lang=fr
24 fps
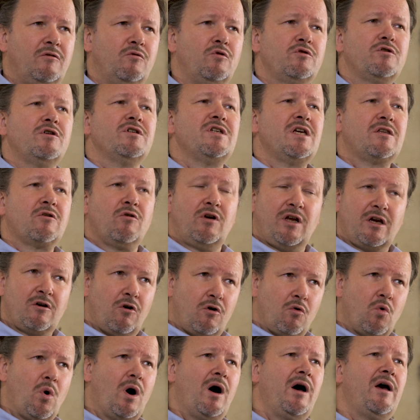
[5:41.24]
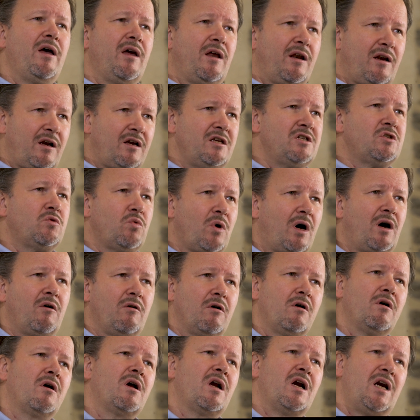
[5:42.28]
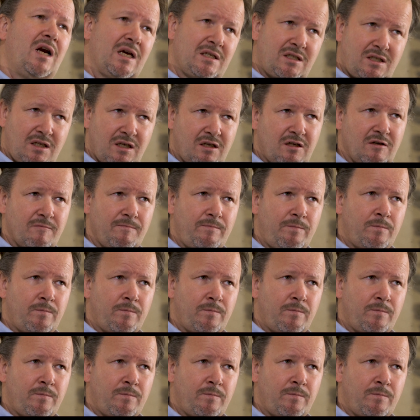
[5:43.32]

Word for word: nos ancêtres les Gaulois et l'histoire euh, classique.